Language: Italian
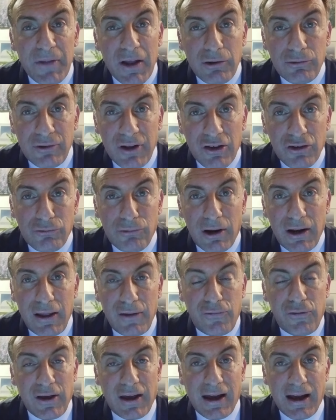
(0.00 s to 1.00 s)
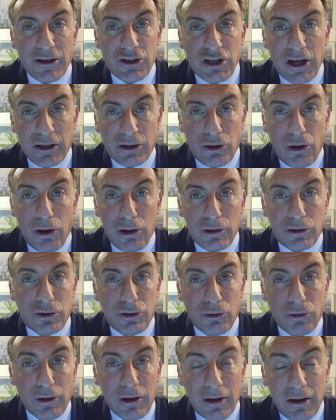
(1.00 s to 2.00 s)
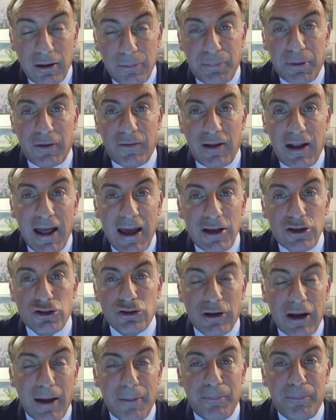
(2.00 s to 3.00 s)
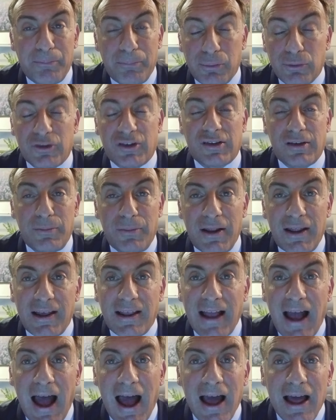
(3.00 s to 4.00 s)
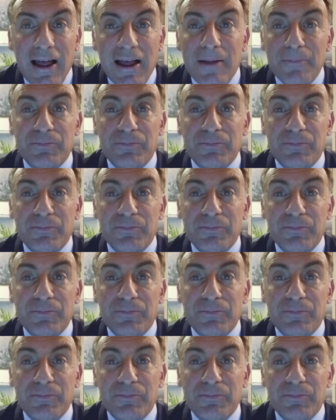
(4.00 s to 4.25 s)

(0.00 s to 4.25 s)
una squalifica ci ha tolto il privilegio e la possibilità